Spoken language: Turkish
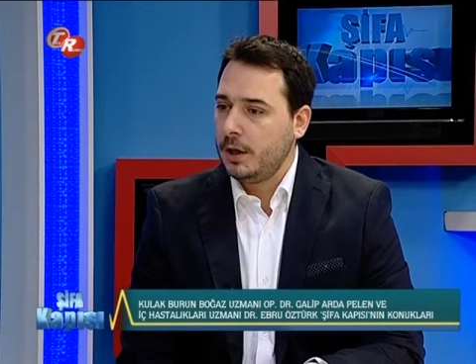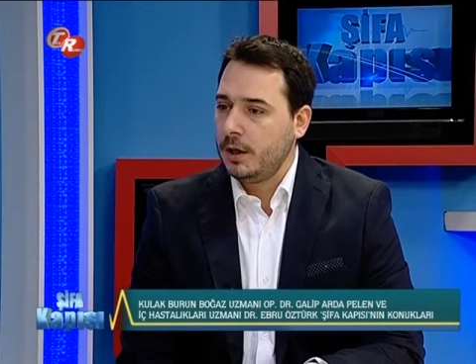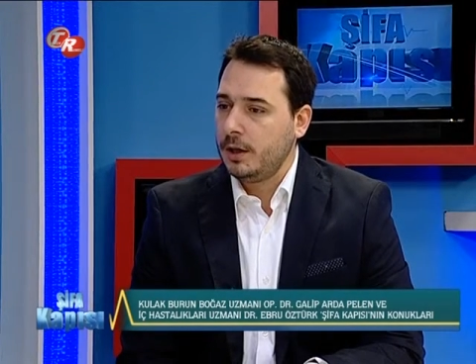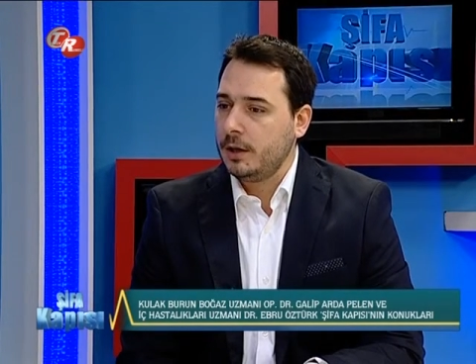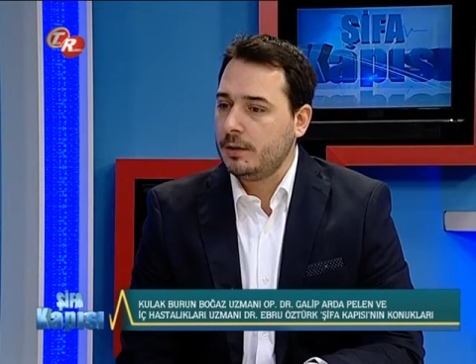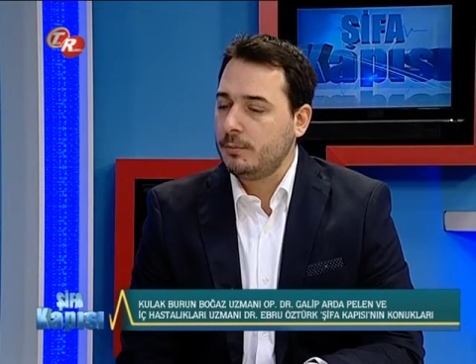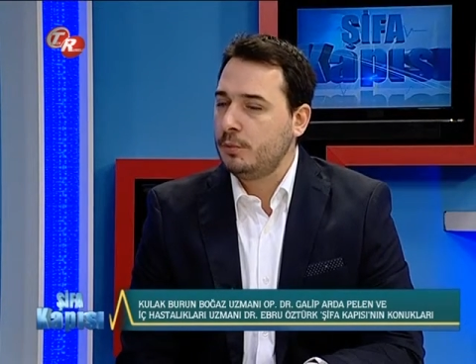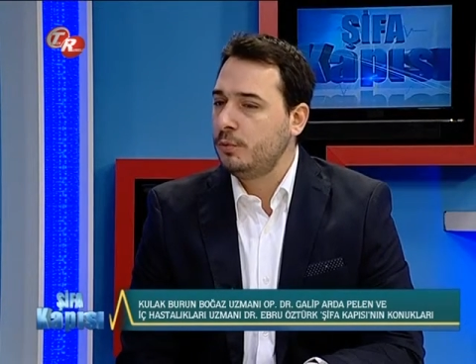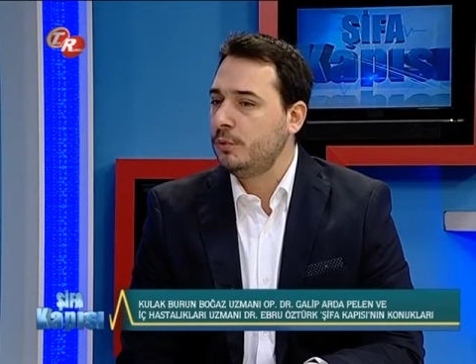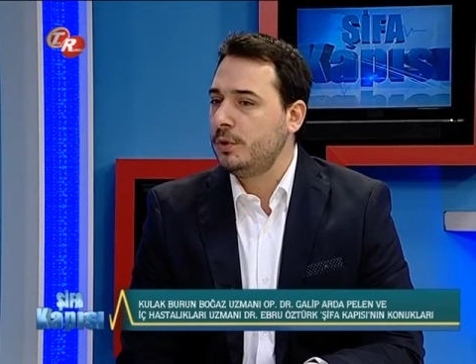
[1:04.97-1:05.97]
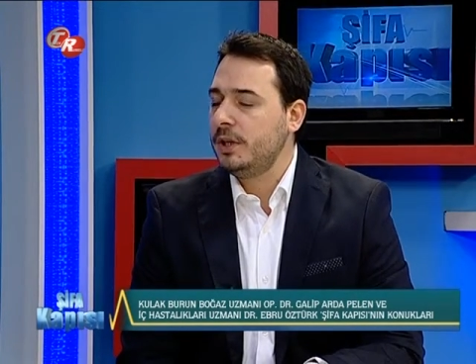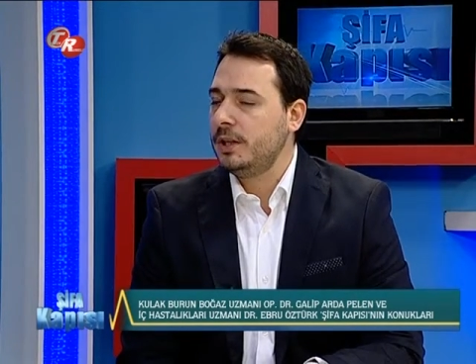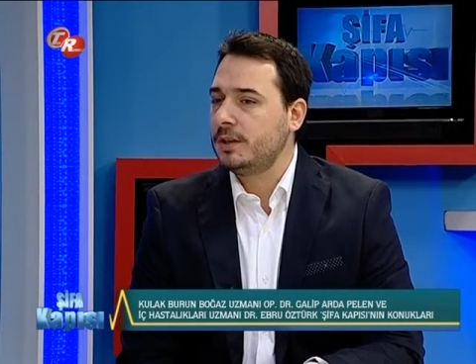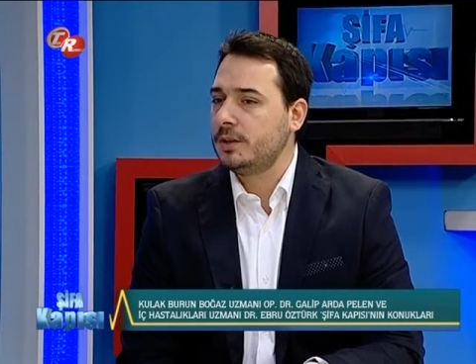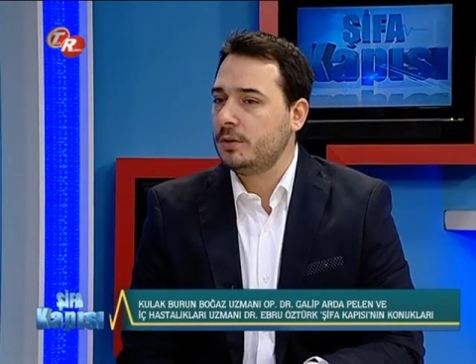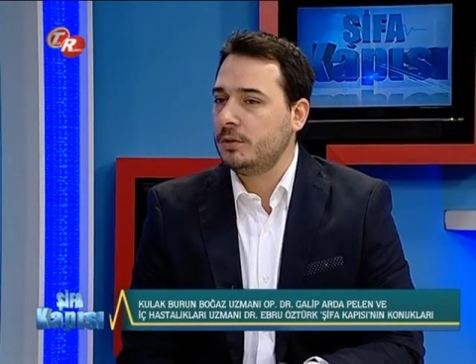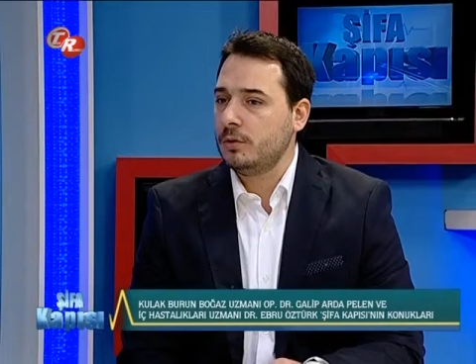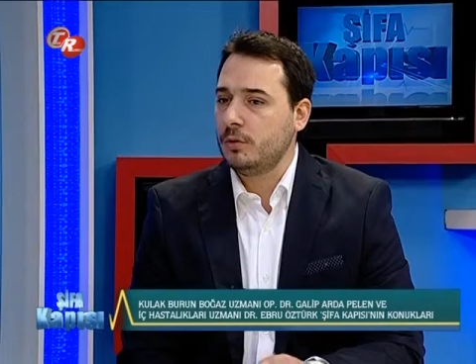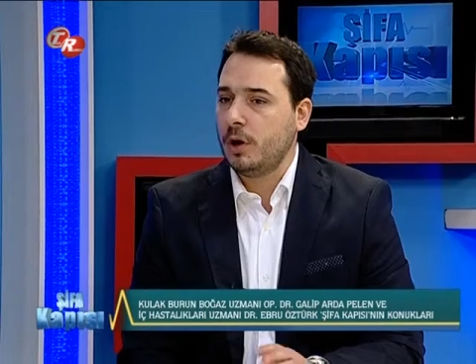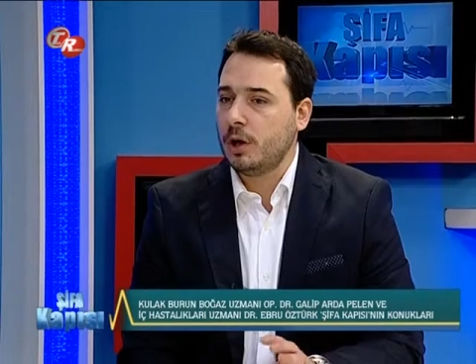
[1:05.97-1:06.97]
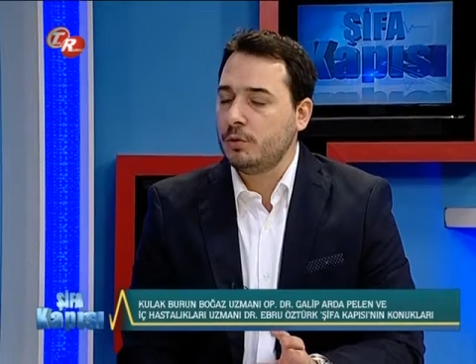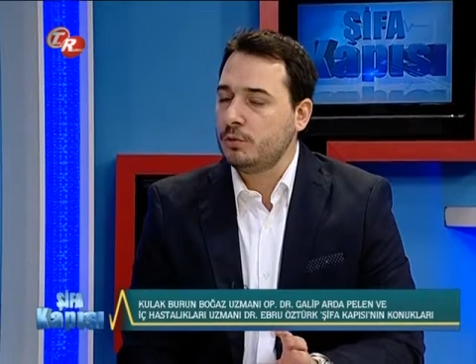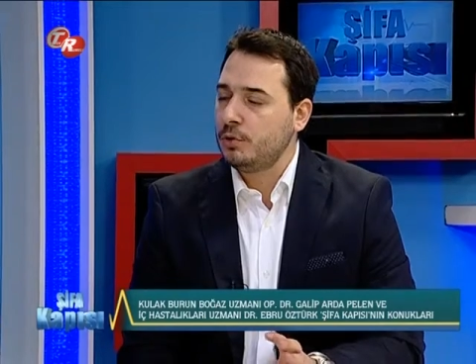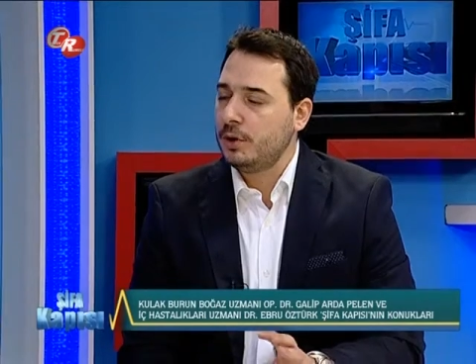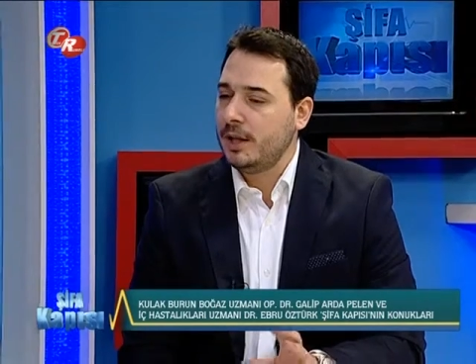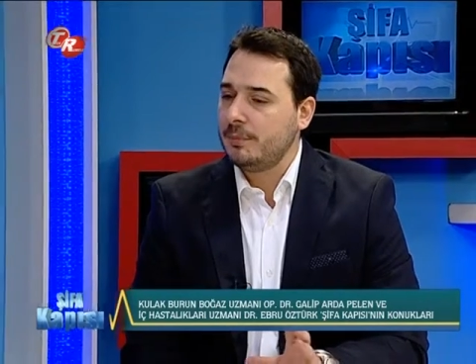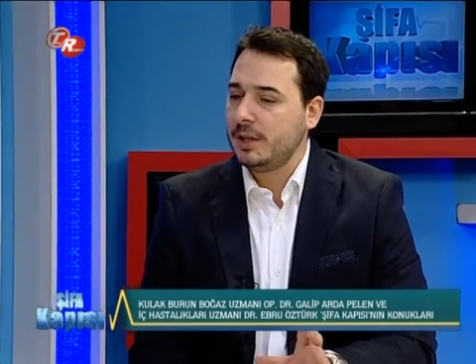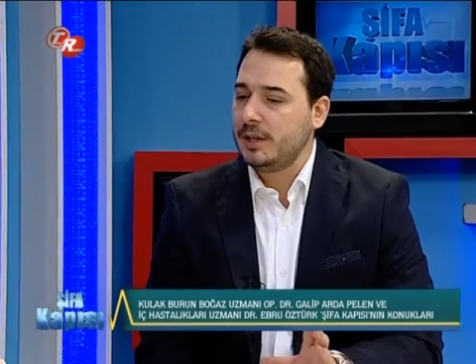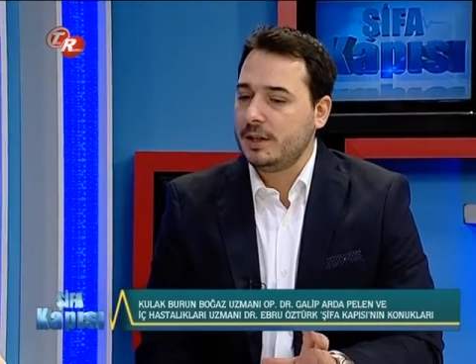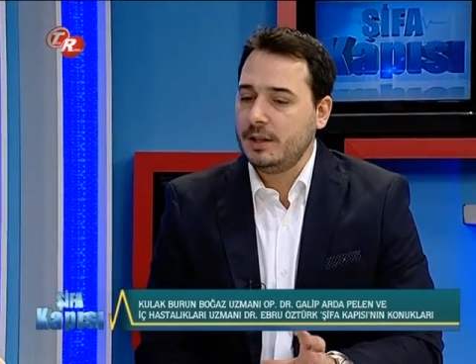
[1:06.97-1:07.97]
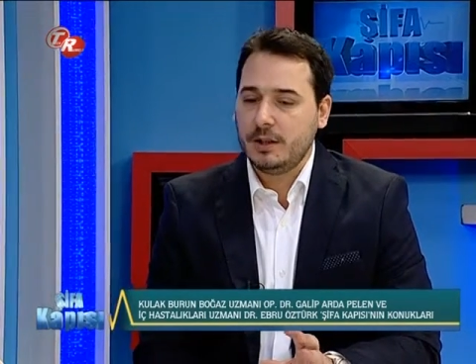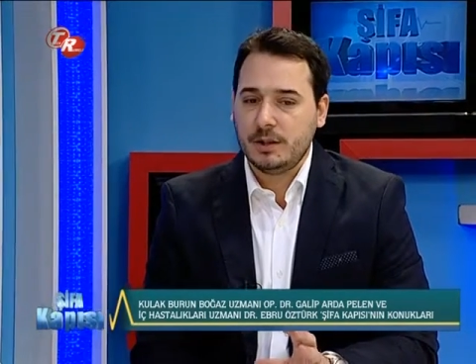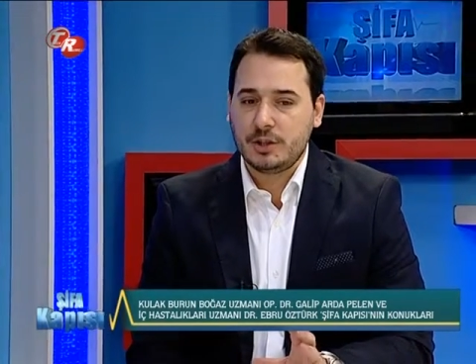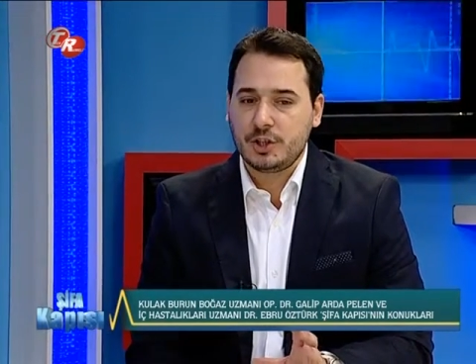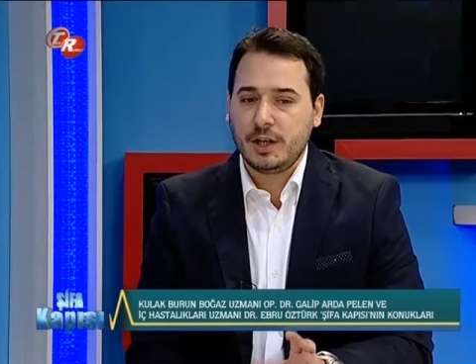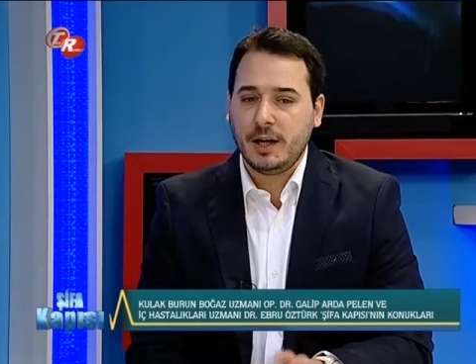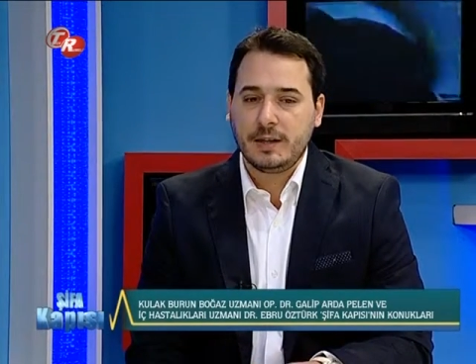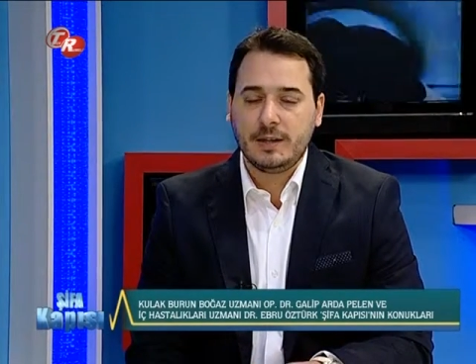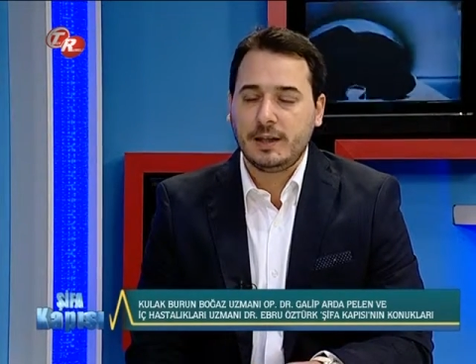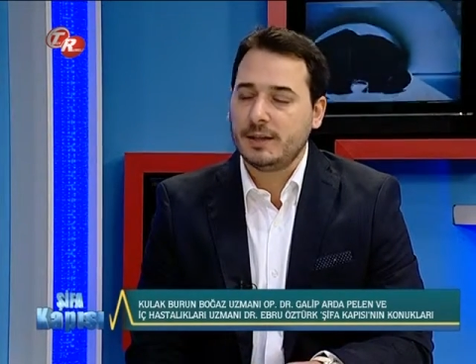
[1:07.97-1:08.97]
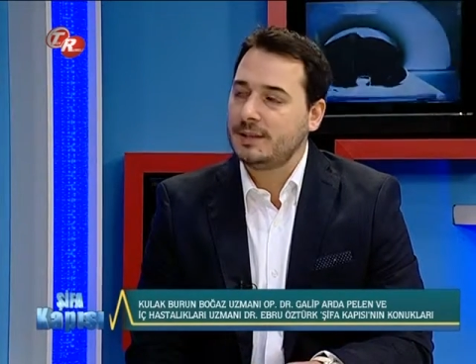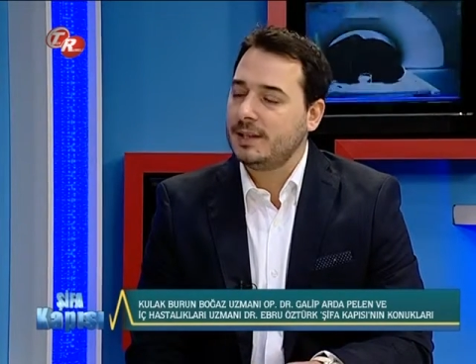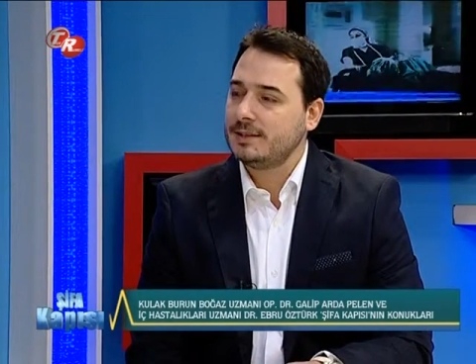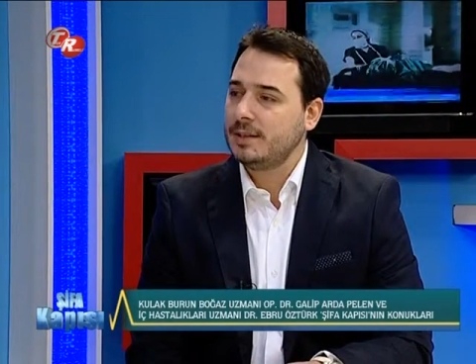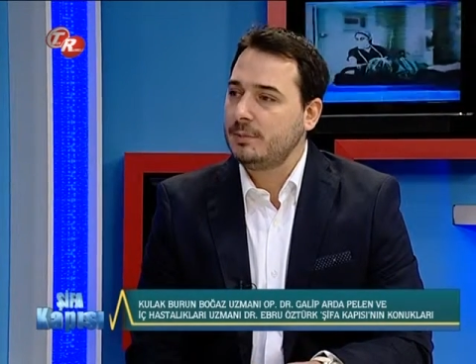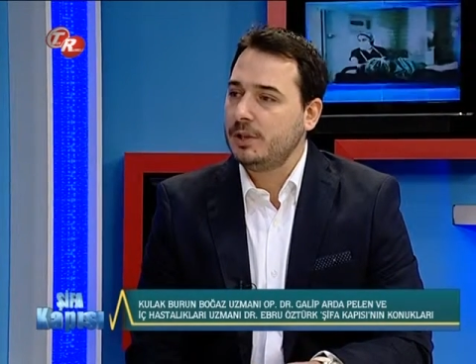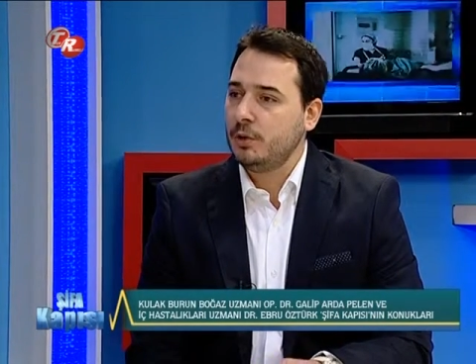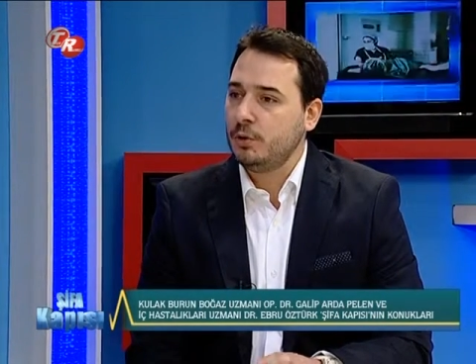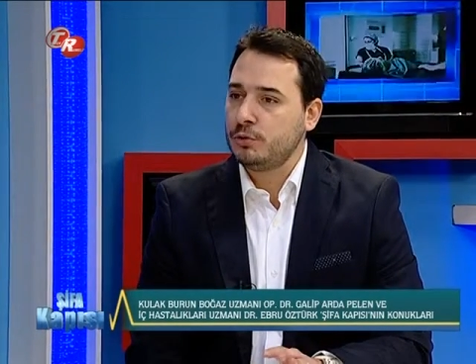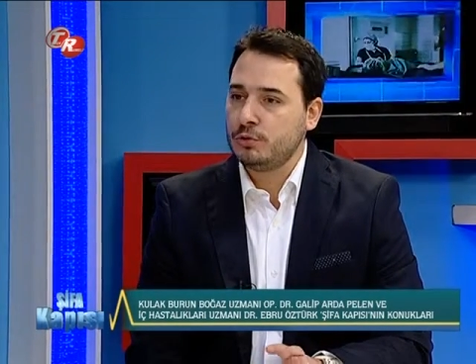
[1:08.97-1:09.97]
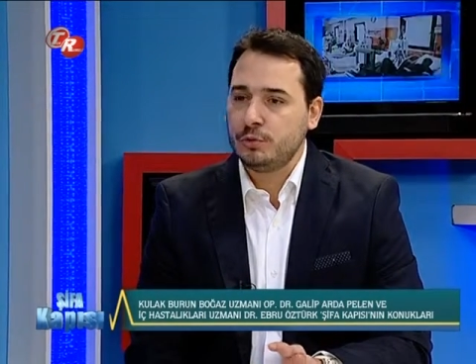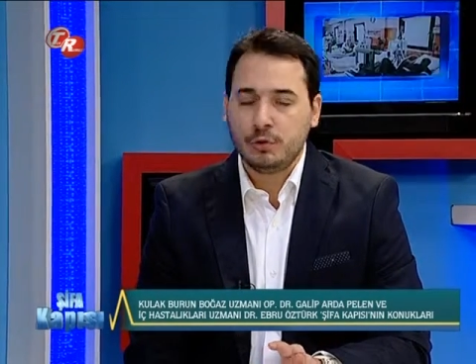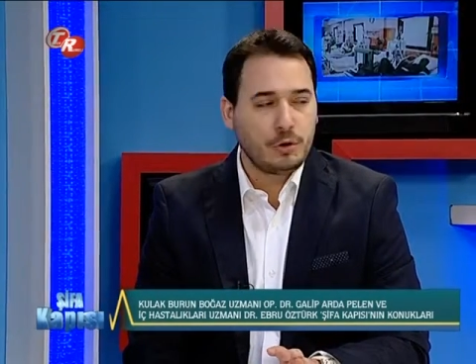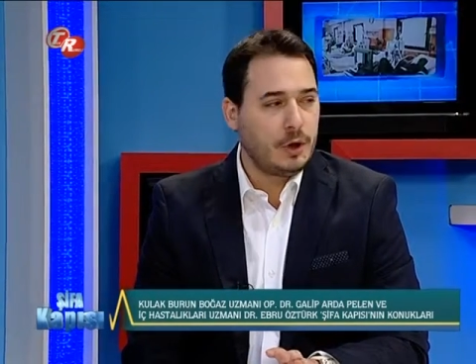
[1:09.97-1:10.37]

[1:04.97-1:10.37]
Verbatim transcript: E, bu ilk akut dönemdeki şikayetler azalsa bile öksürük